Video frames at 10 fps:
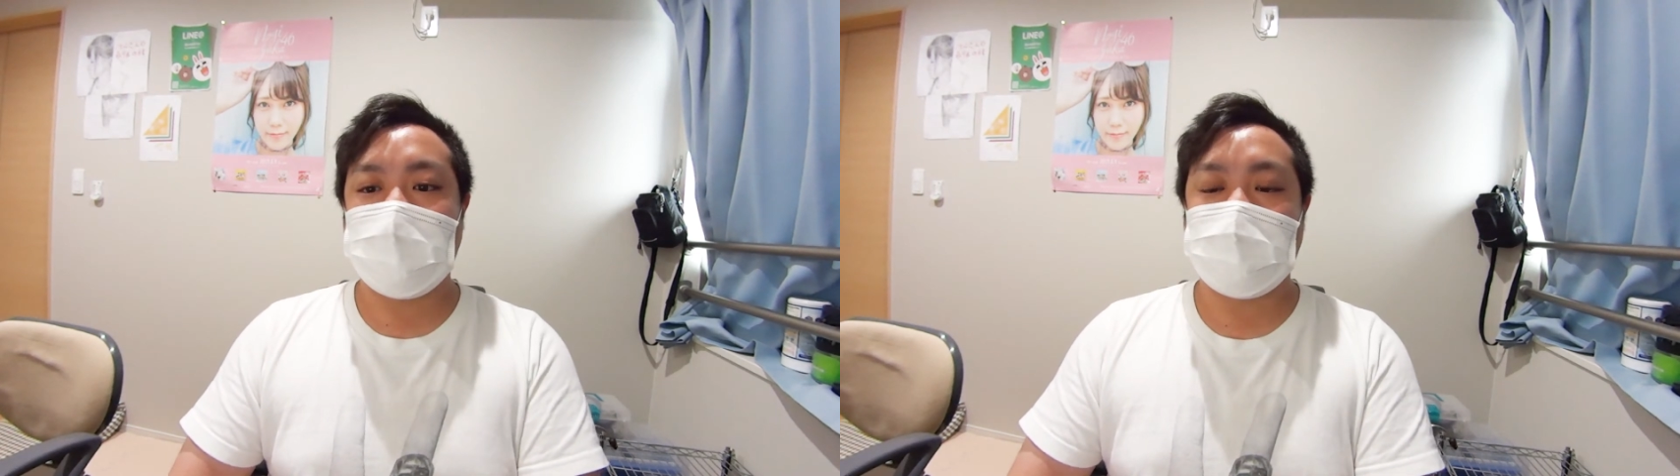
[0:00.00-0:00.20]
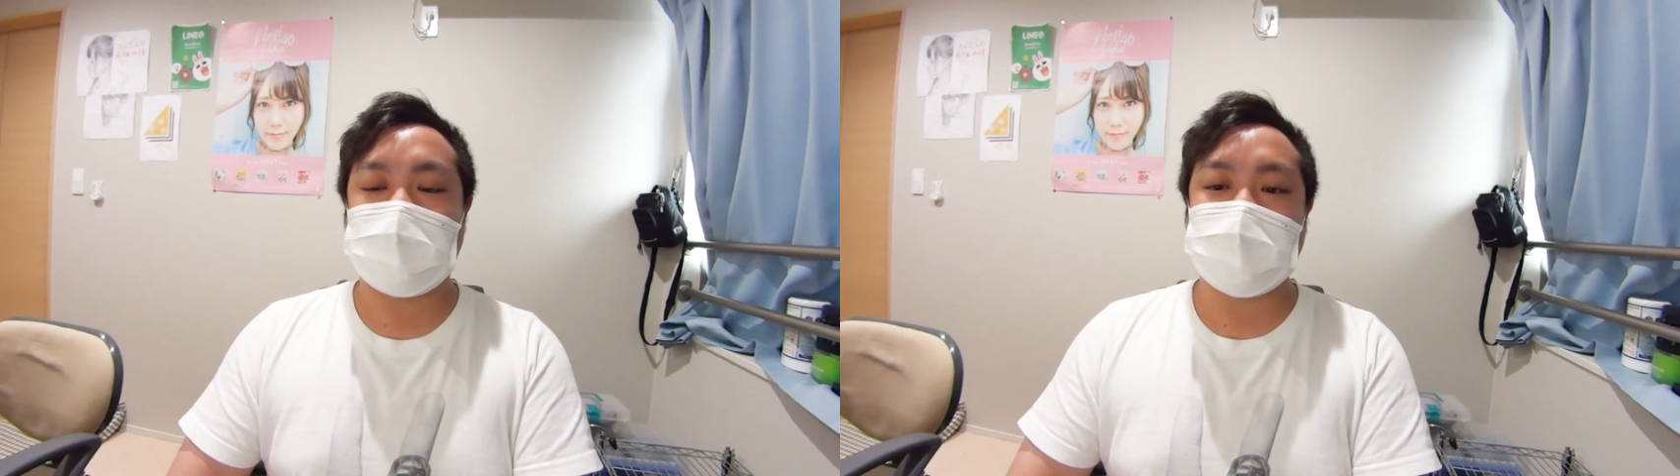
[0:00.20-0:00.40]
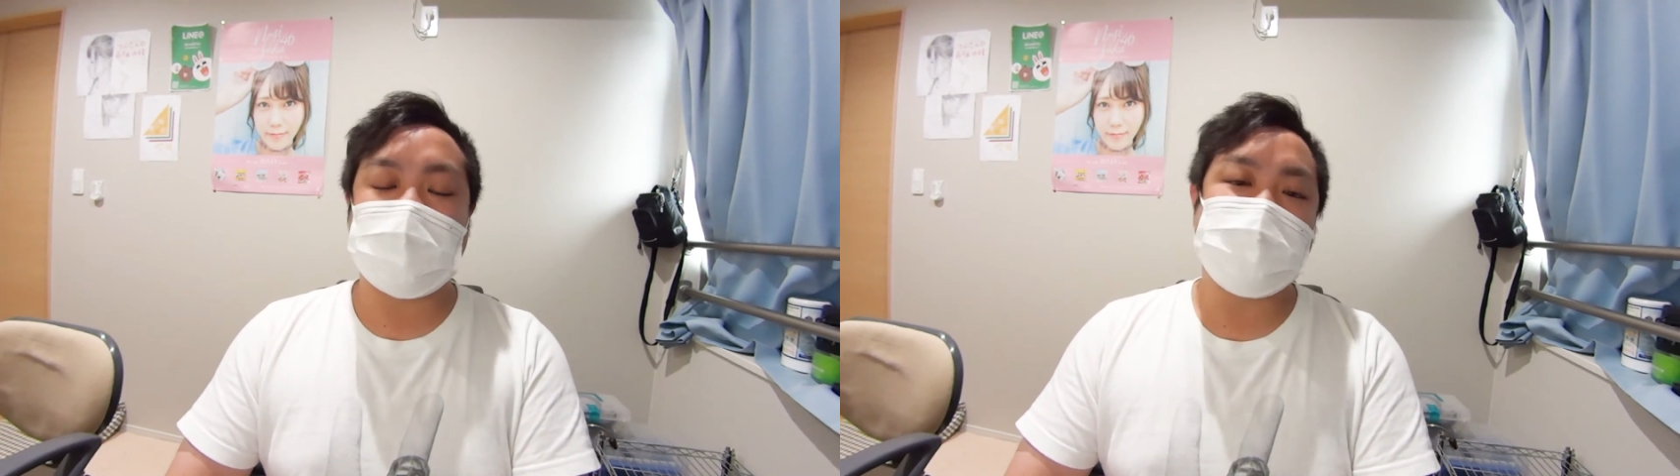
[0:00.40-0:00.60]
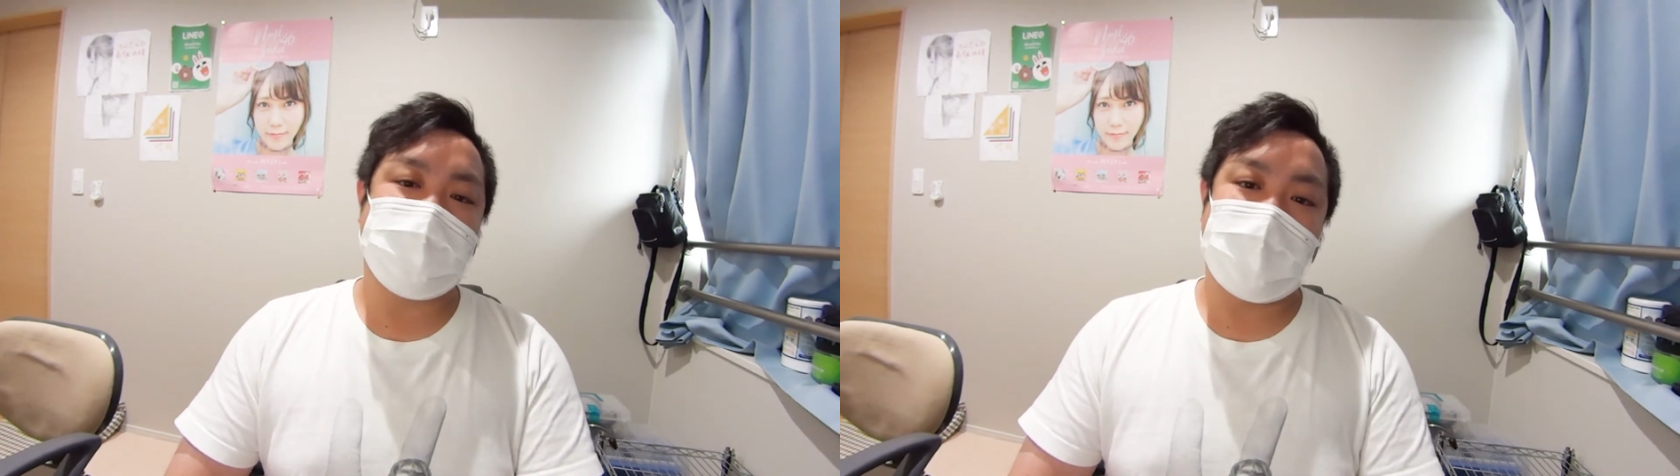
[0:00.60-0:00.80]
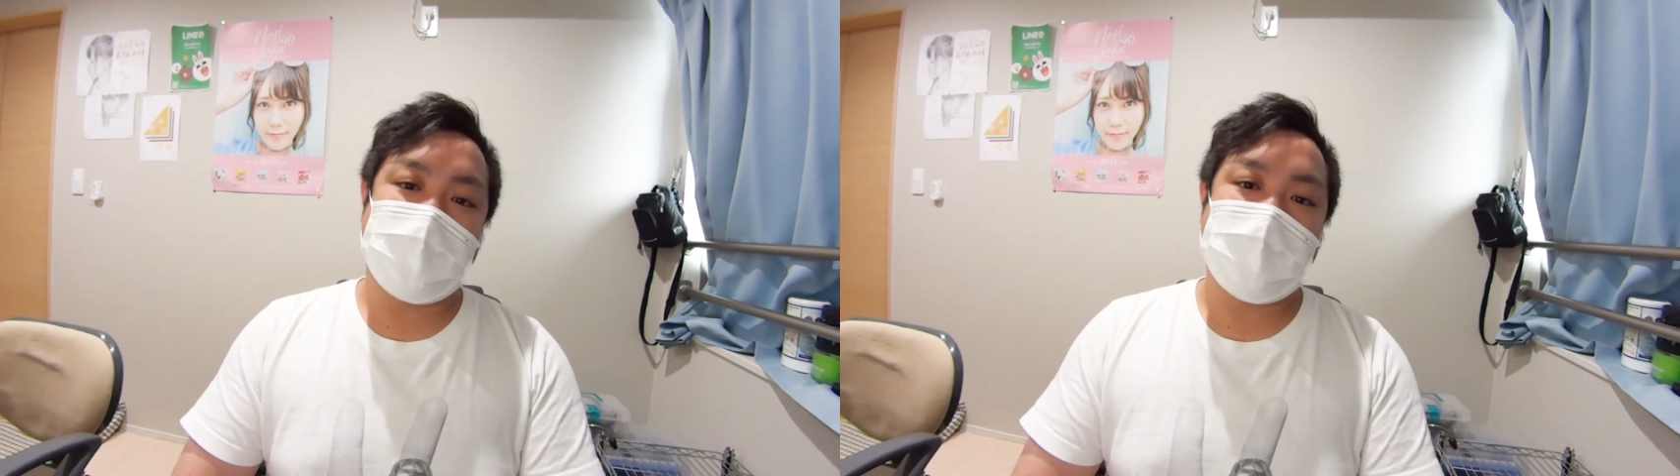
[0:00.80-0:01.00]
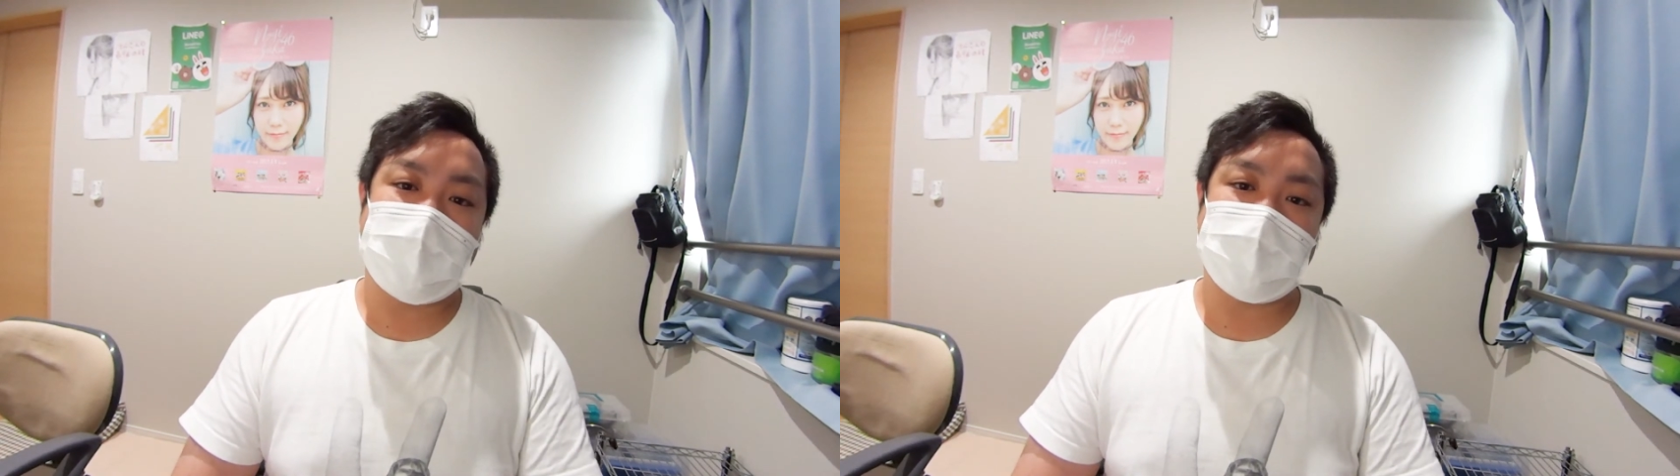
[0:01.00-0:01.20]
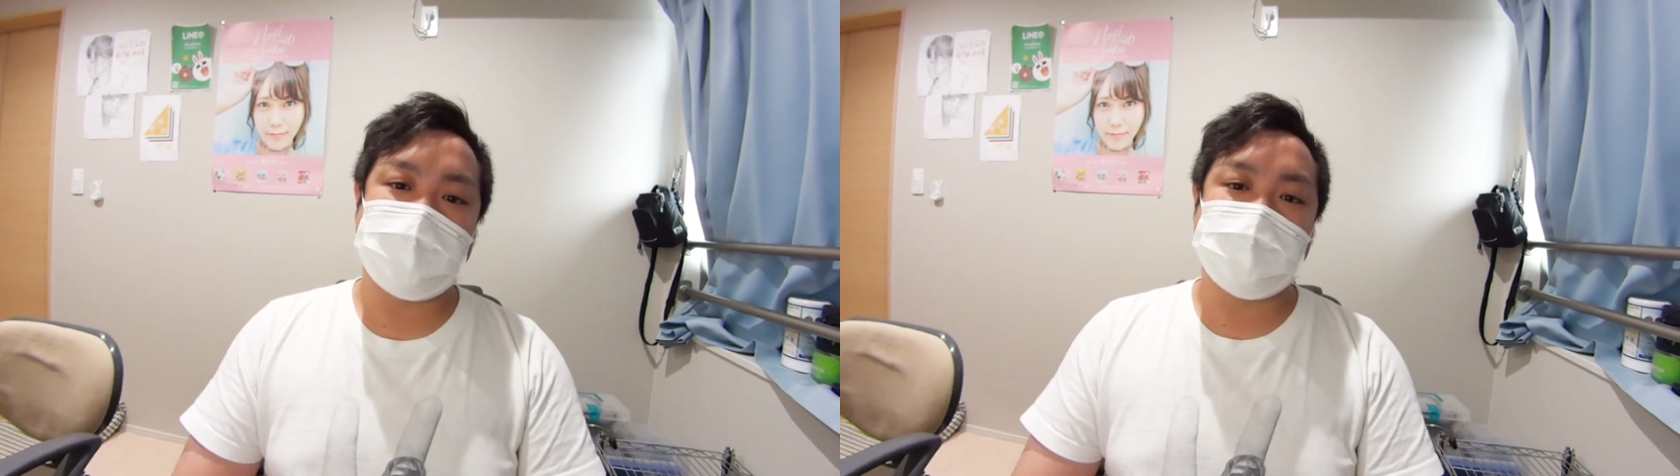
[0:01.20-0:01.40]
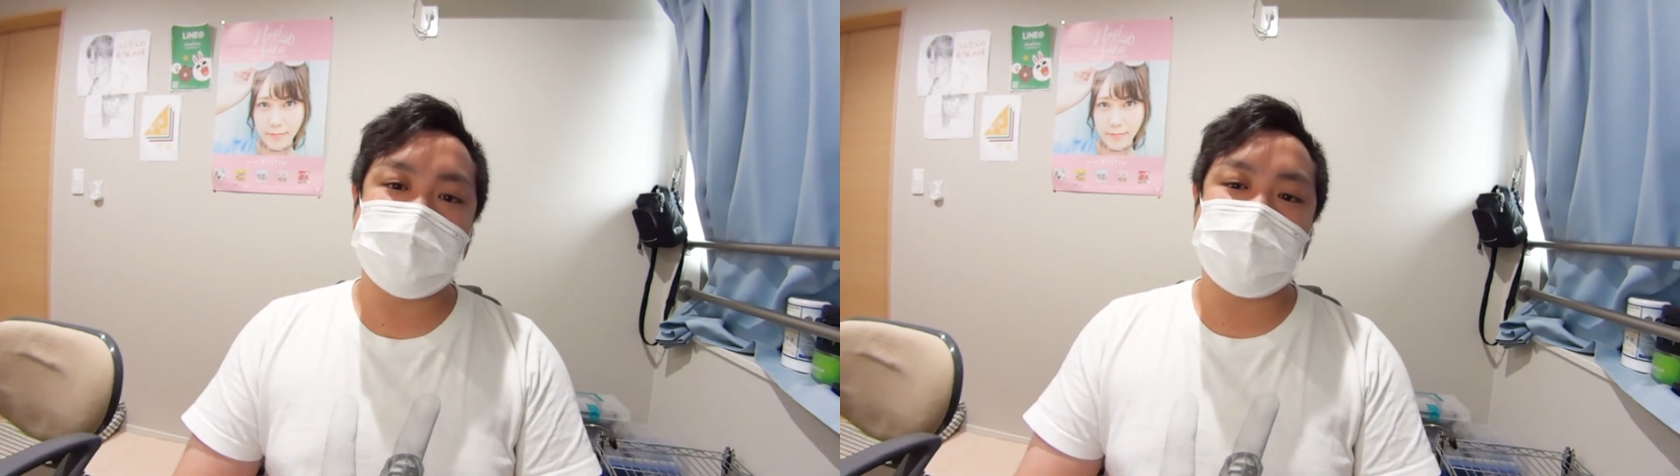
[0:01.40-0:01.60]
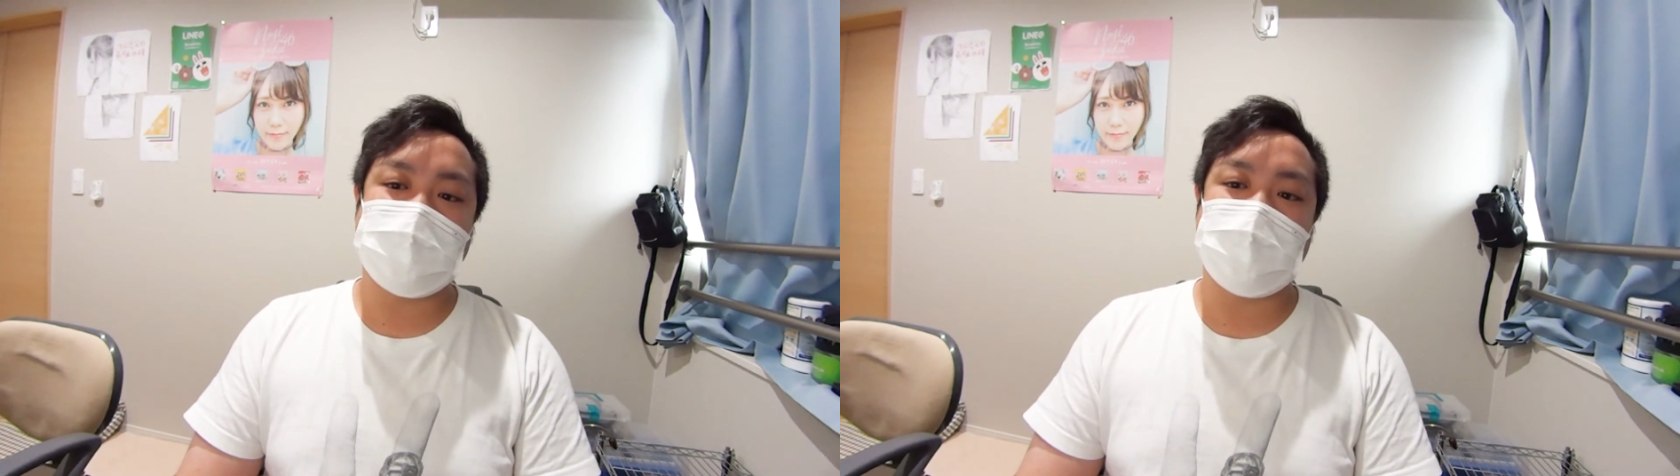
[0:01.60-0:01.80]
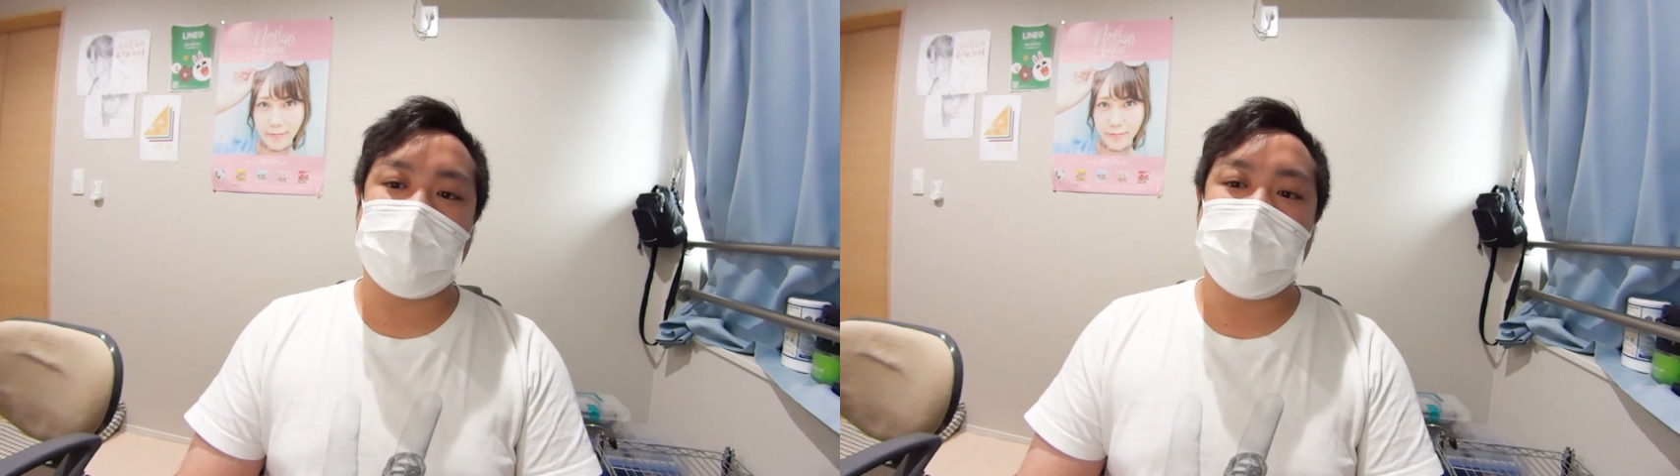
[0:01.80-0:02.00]
また多分ね、あの、ソロ
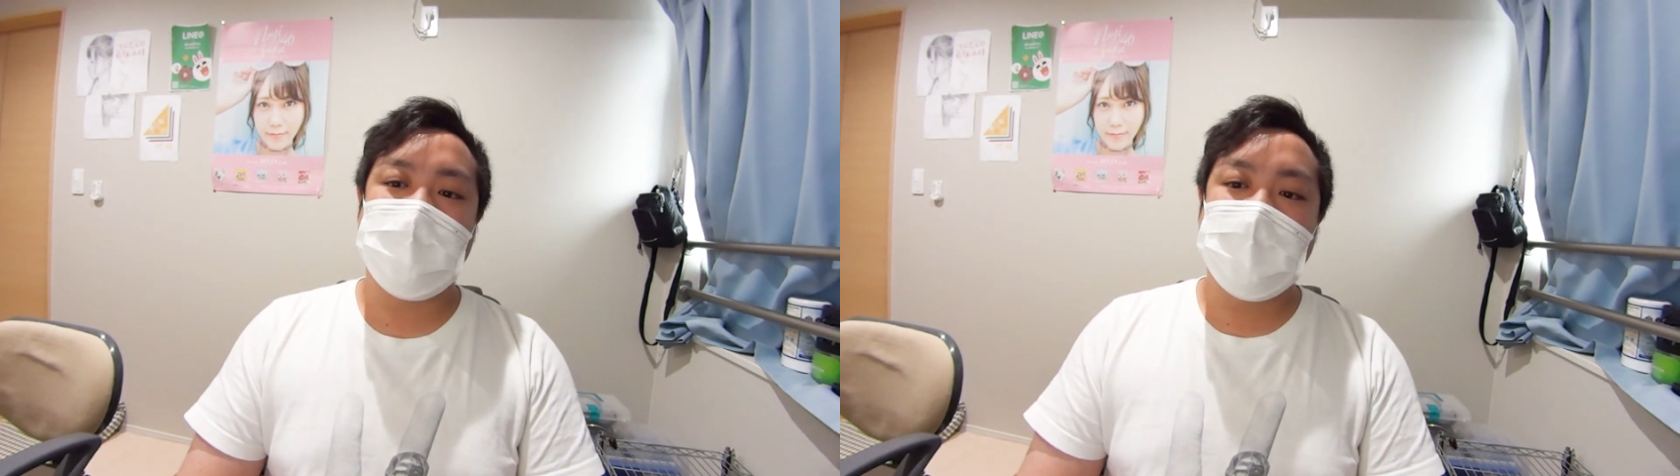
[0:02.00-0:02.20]
の